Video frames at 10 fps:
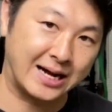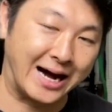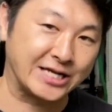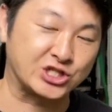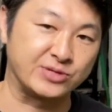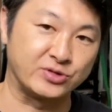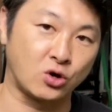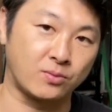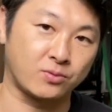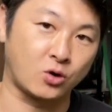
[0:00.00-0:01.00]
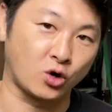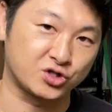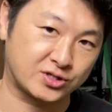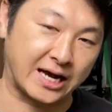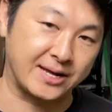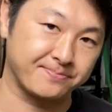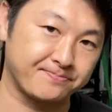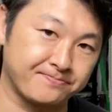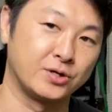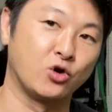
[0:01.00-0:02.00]
足指の50回
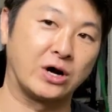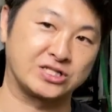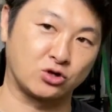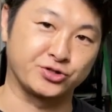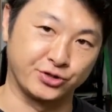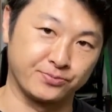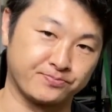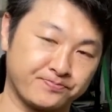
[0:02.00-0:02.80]
両足をする。